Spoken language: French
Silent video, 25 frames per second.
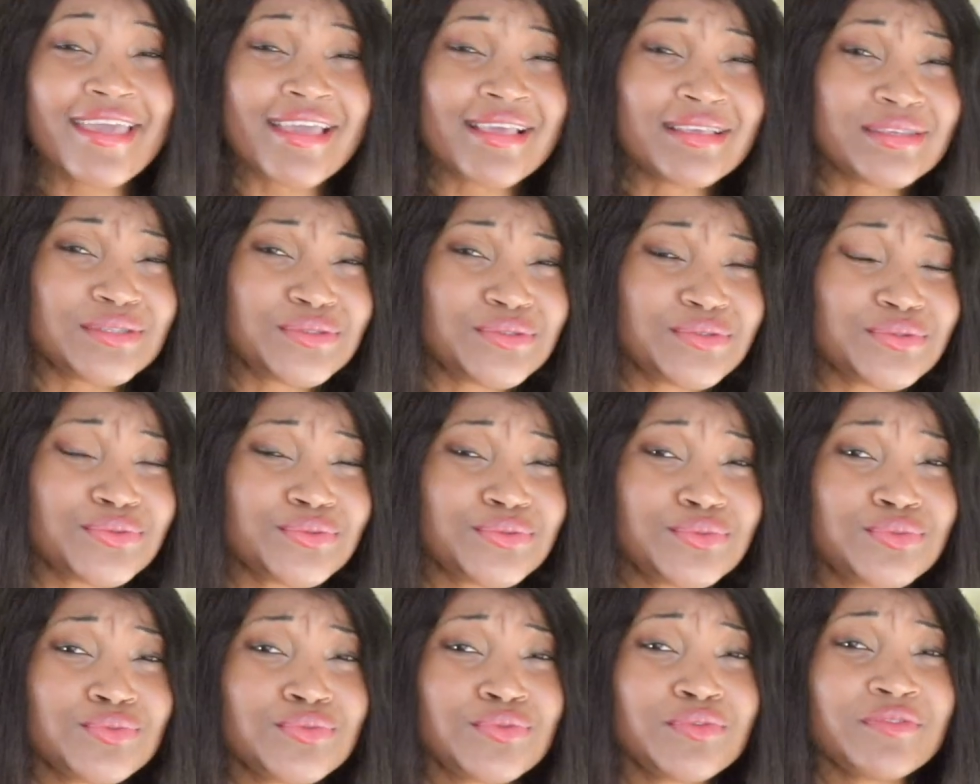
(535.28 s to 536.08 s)
et
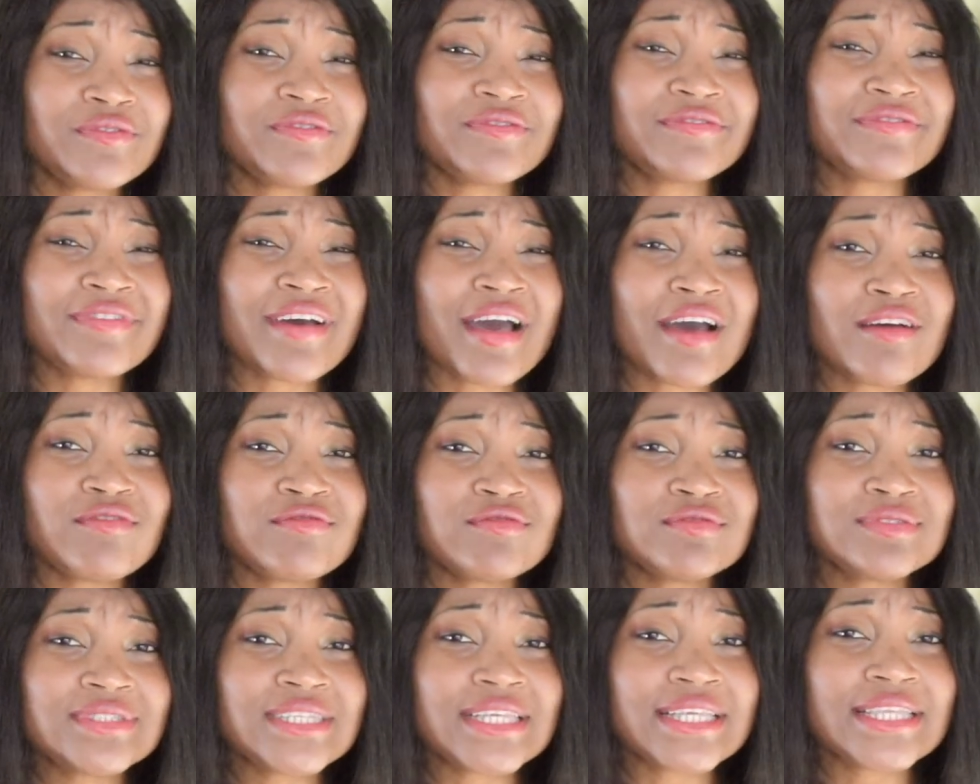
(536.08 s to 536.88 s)
surtout va
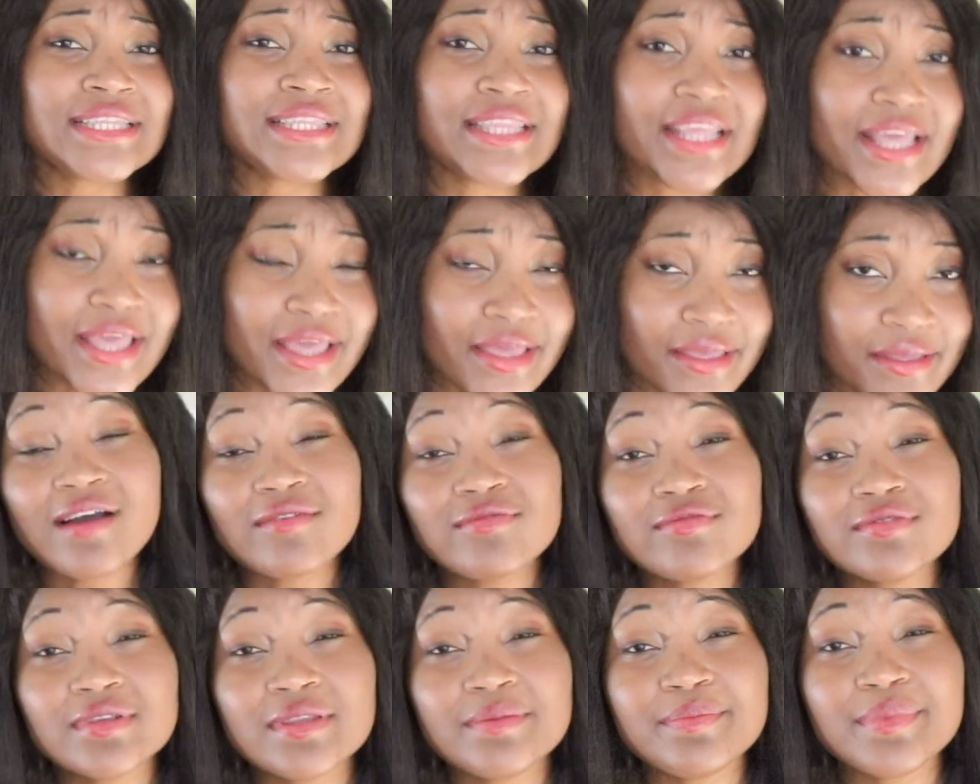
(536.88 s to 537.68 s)
vous aider à
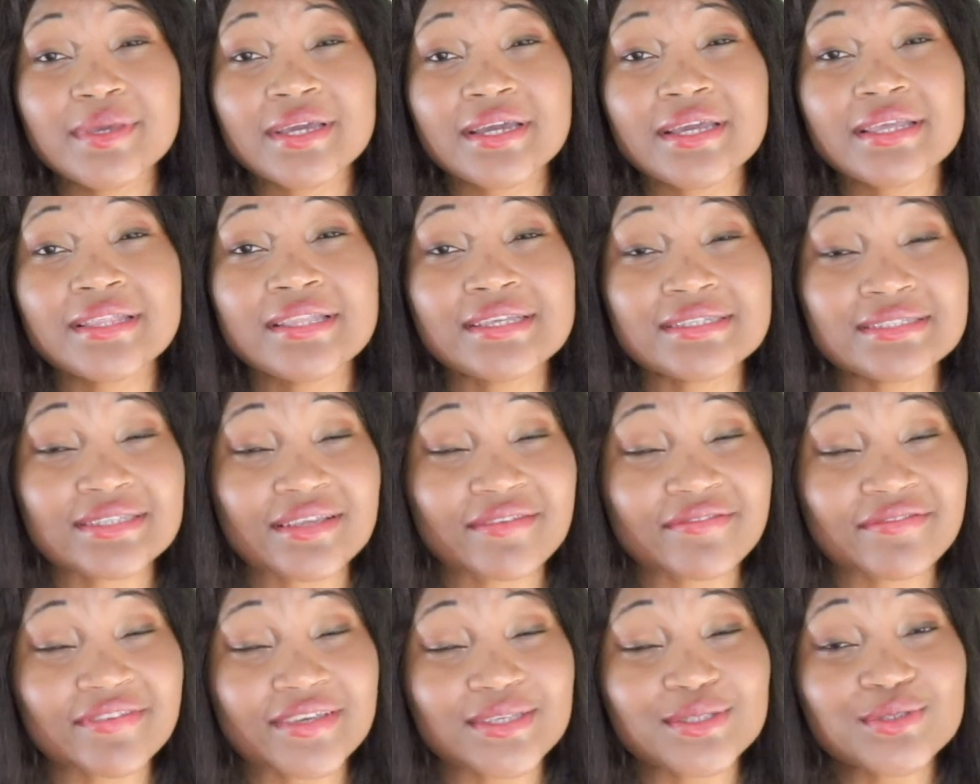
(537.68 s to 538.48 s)
vous libérer des
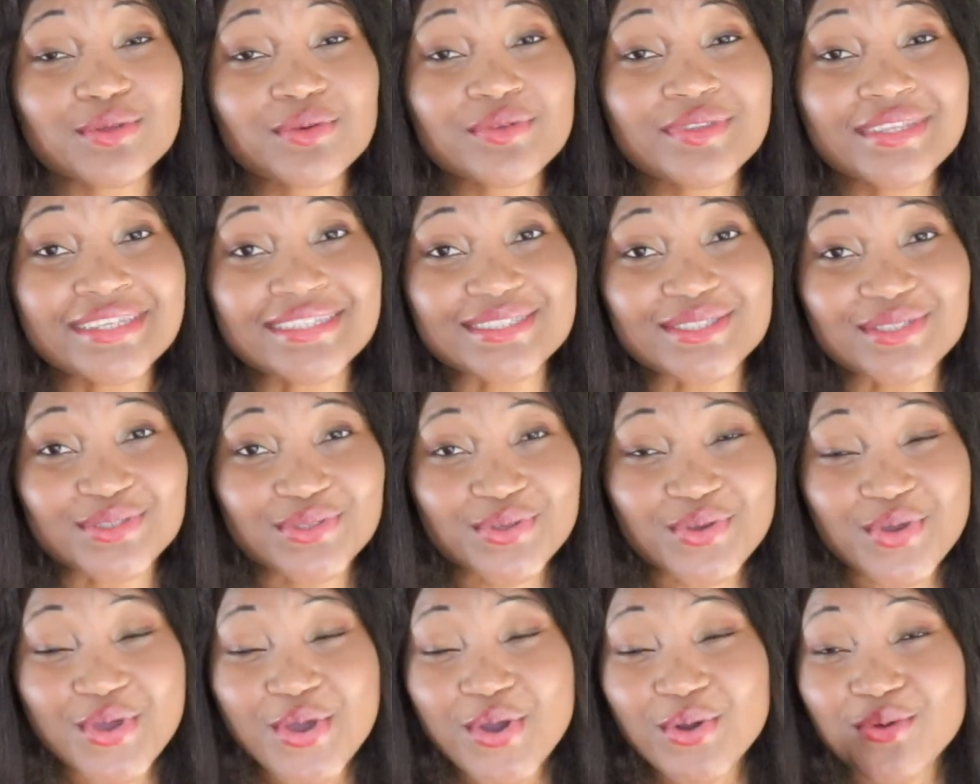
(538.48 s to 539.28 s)
infections des
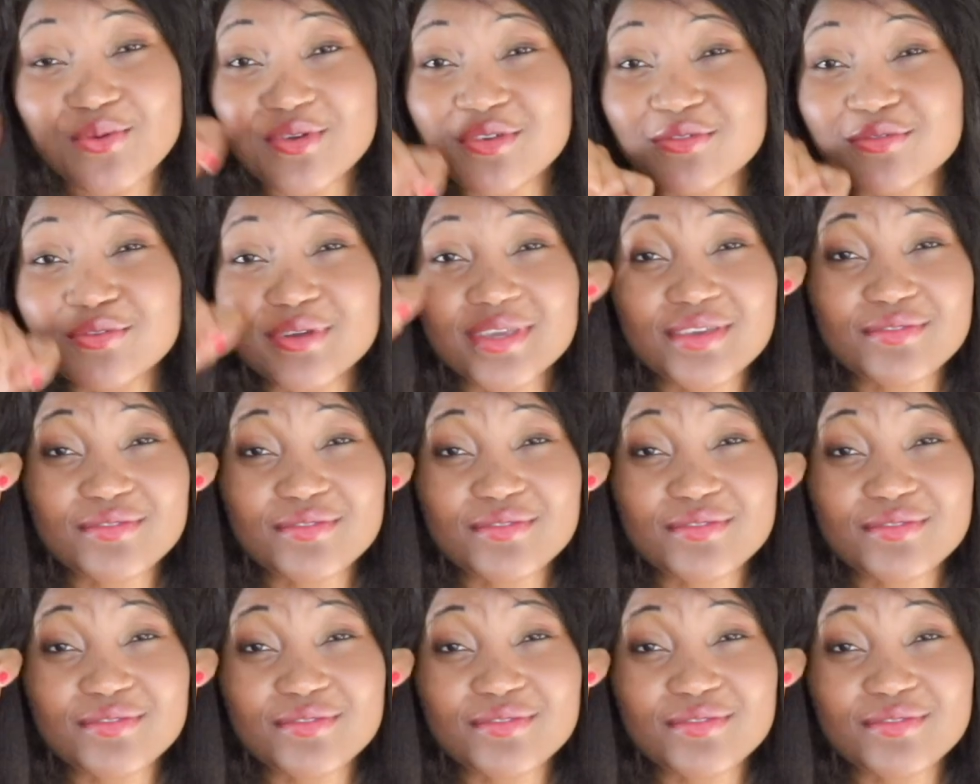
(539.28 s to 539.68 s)
yeux. Oui, vous